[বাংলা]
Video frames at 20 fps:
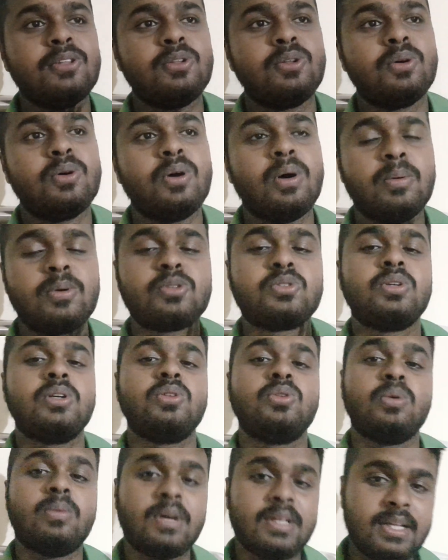তো অবশ্যই
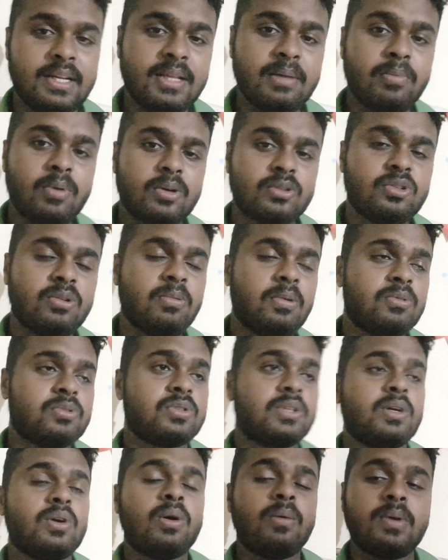তোমাদের কি বক্তব্য
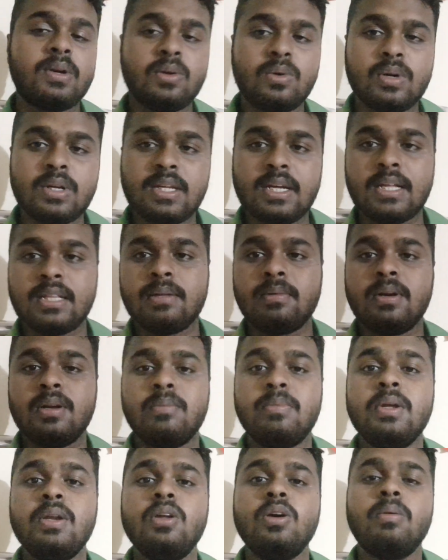অবশ্যই কমেন্ট করে জানাতে পারো
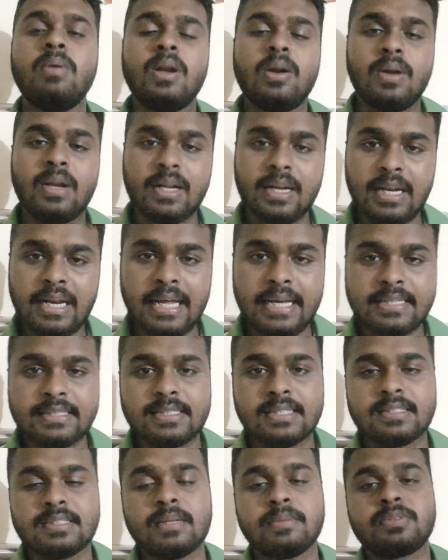ভিডিও ভালো লাগলে লাইক
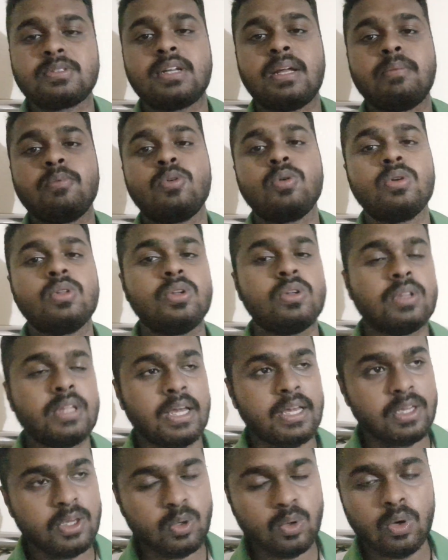শেয়ার সাবস্ক্রাইব করে দিও
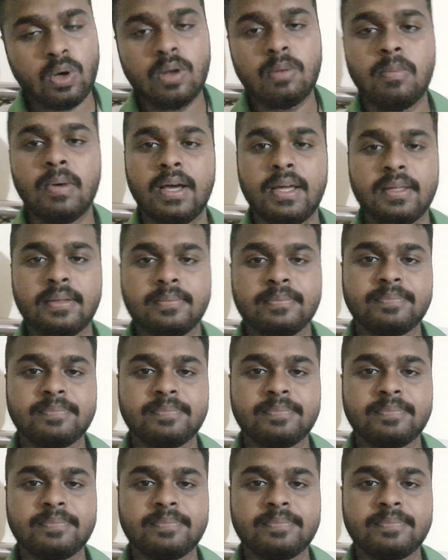থ্যাংক ইউ অল বাই